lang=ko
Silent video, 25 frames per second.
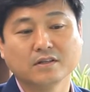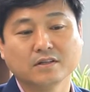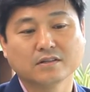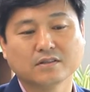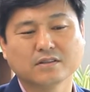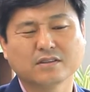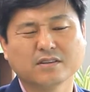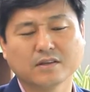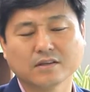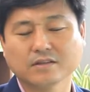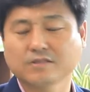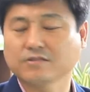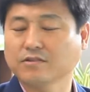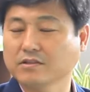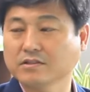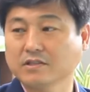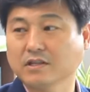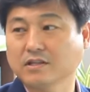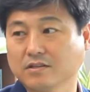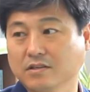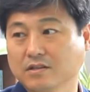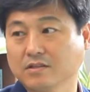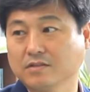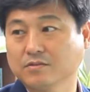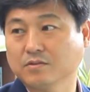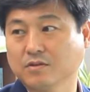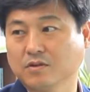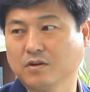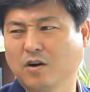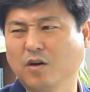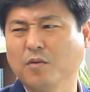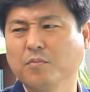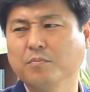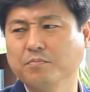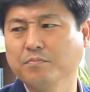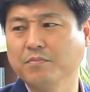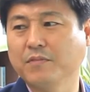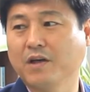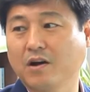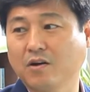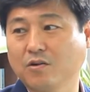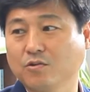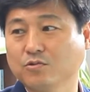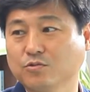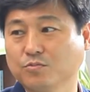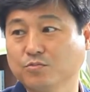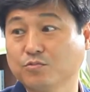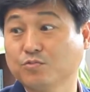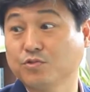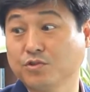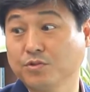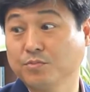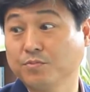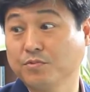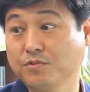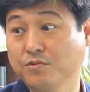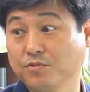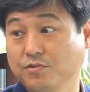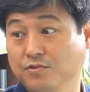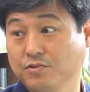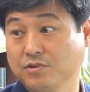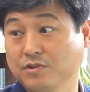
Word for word: 그런 게 이제 굉장히 겁나고 좀 두렵고